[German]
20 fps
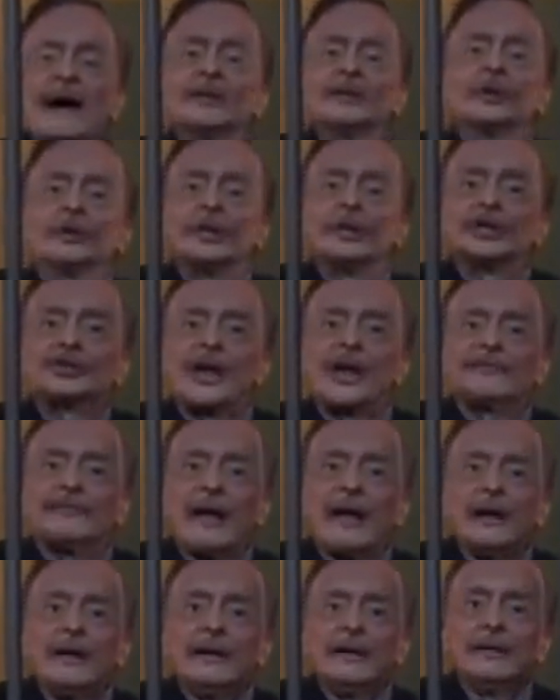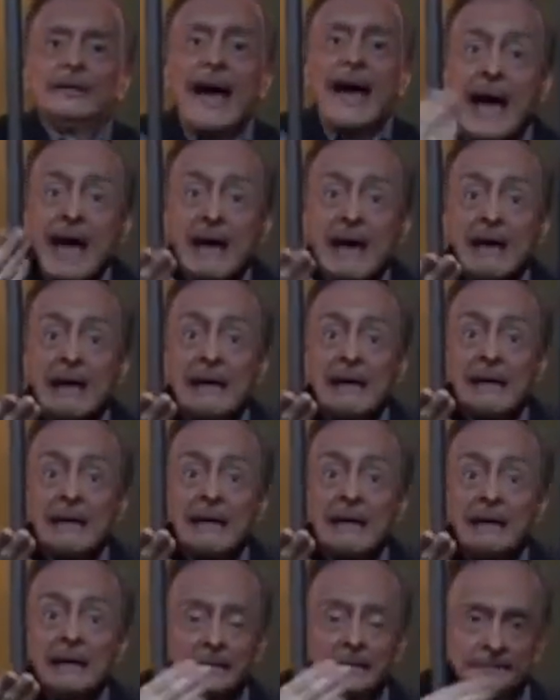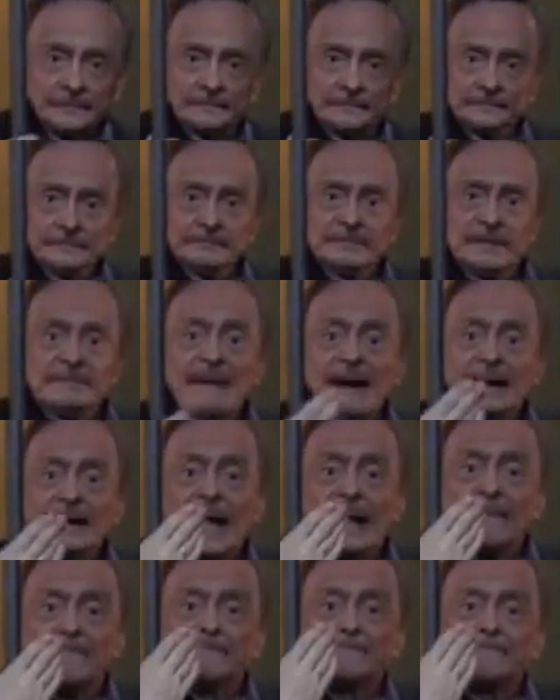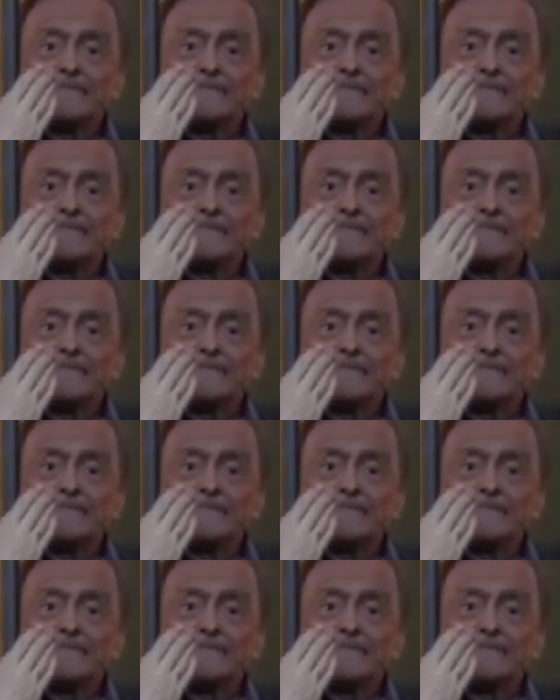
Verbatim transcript: machen Todesstrafe? Ha? Mit meiner